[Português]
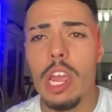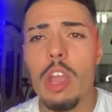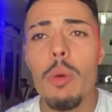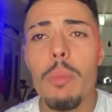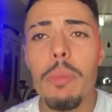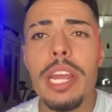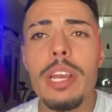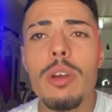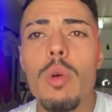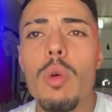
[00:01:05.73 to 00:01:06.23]
eu
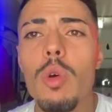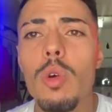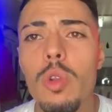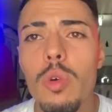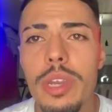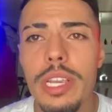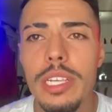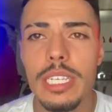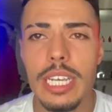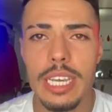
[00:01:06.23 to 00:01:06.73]
brinco com o
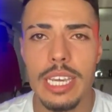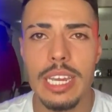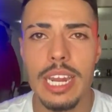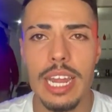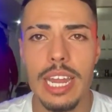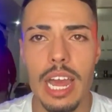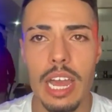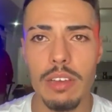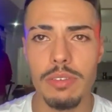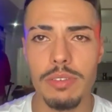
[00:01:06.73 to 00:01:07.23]
Luiz aqui na
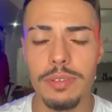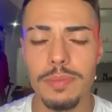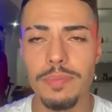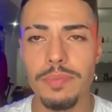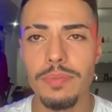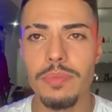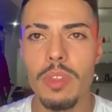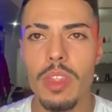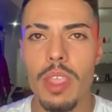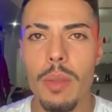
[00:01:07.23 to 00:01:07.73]
live.
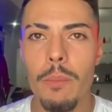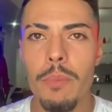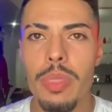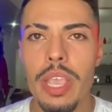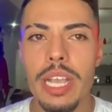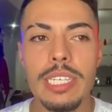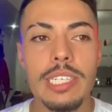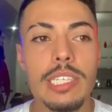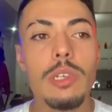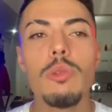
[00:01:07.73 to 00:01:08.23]

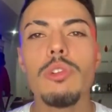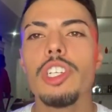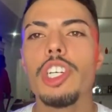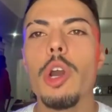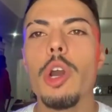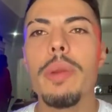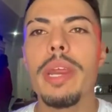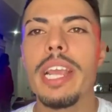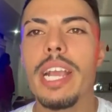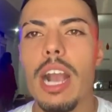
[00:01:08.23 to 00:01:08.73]
Se um dia
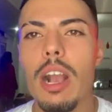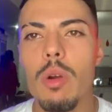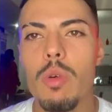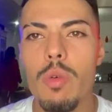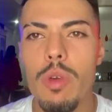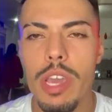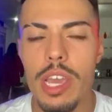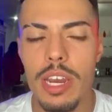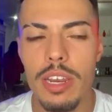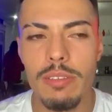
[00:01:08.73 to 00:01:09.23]
eu brincar
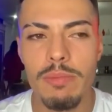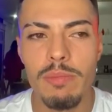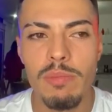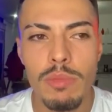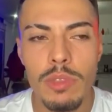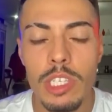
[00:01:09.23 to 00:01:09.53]
com ele